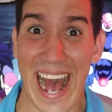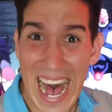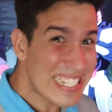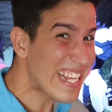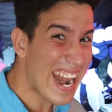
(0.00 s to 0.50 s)

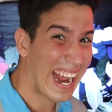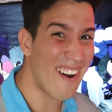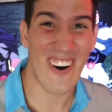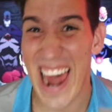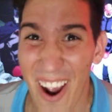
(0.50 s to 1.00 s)
Hacer que
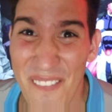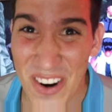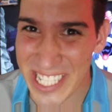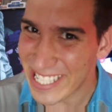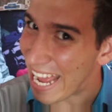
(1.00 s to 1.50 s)
bola,
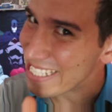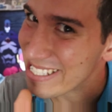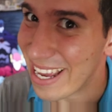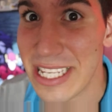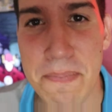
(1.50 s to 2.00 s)
¿cómo
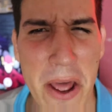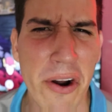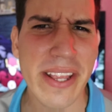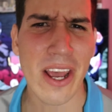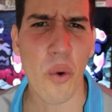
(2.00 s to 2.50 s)
estás?
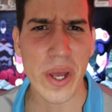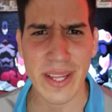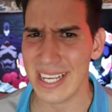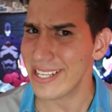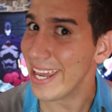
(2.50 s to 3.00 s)
Espero que te
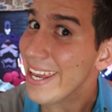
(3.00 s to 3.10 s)
encuentres